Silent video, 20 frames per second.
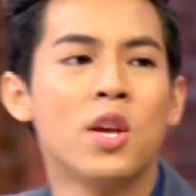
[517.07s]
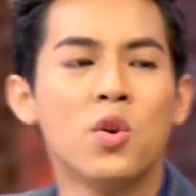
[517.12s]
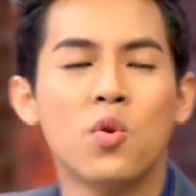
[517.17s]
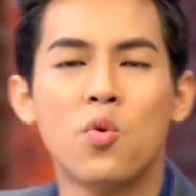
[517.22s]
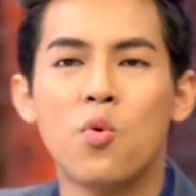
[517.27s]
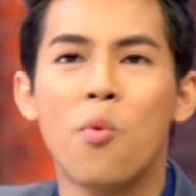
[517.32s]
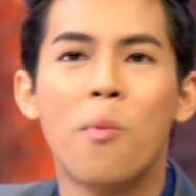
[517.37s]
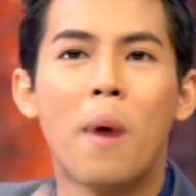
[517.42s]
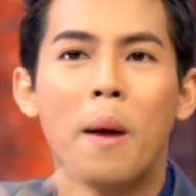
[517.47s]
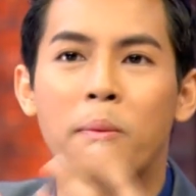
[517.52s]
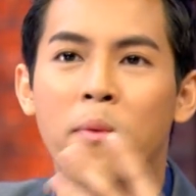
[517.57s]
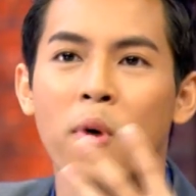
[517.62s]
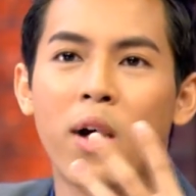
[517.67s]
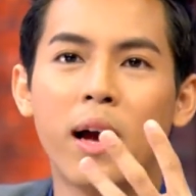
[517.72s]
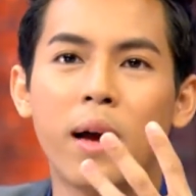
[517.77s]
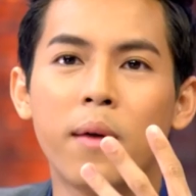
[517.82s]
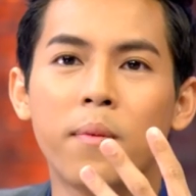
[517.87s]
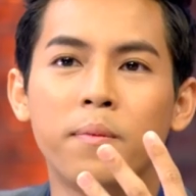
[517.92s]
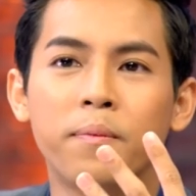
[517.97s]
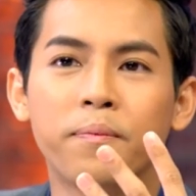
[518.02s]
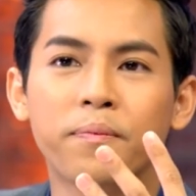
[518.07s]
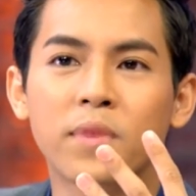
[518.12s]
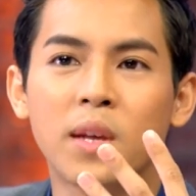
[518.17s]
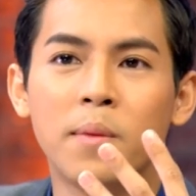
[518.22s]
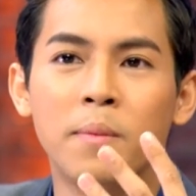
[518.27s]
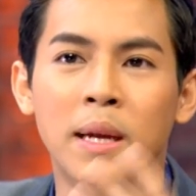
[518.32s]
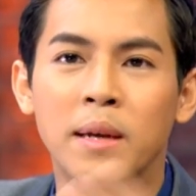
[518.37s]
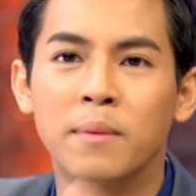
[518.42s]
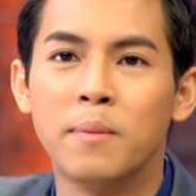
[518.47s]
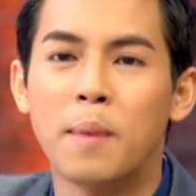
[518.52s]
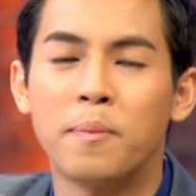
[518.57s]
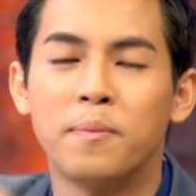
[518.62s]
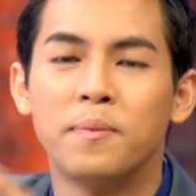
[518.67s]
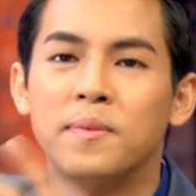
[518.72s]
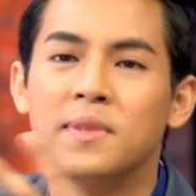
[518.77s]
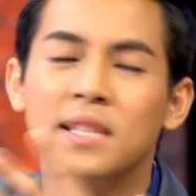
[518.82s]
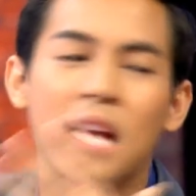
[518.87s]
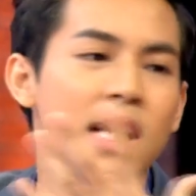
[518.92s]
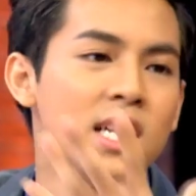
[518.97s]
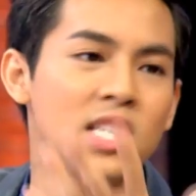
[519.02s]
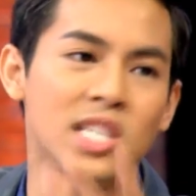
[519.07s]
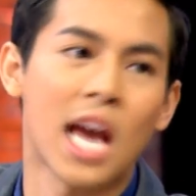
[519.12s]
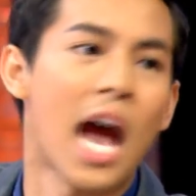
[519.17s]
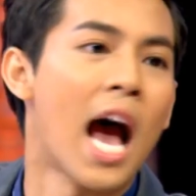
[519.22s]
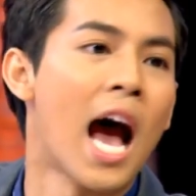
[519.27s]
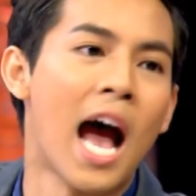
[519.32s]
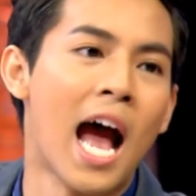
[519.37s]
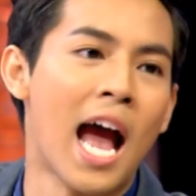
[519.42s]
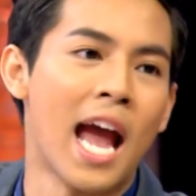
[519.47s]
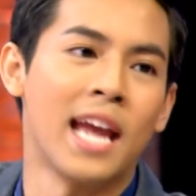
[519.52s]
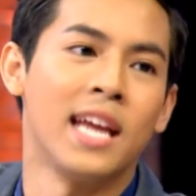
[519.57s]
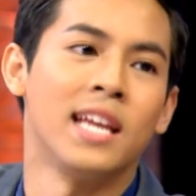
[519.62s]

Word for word: ดูแบบว่าเหมือนแบบซันชา